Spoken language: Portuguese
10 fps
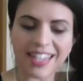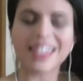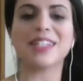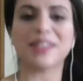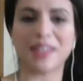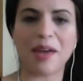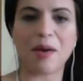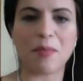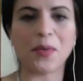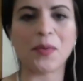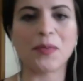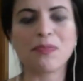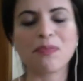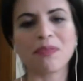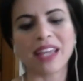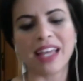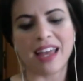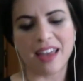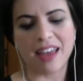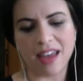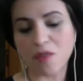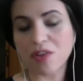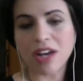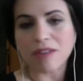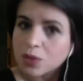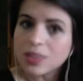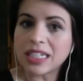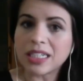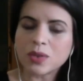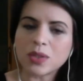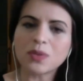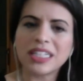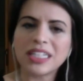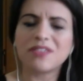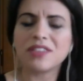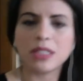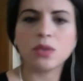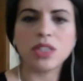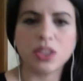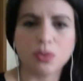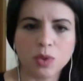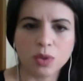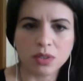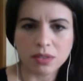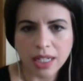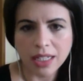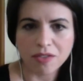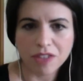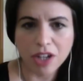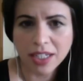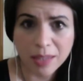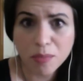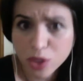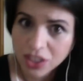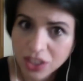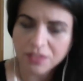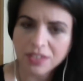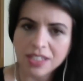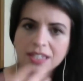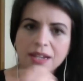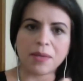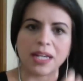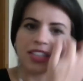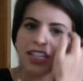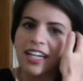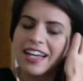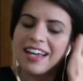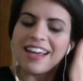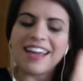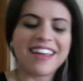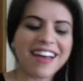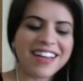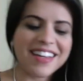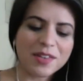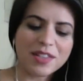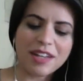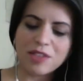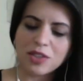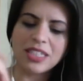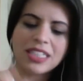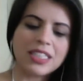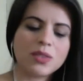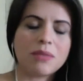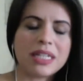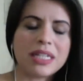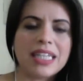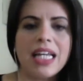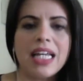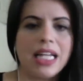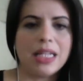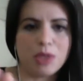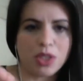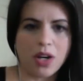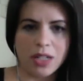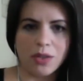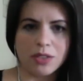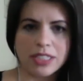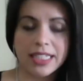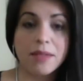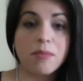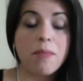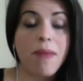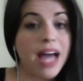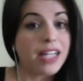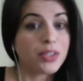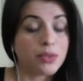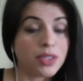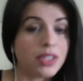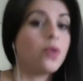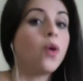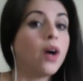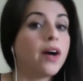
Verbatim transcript: nesse tempo, é, eu ficava estudando, eu não queria fazer turismo. Né? Em Nova York eu nem podia financeiramente. E aí eu estava estudando numa sala lá, numa escola que eu conseguia, me bate um senhor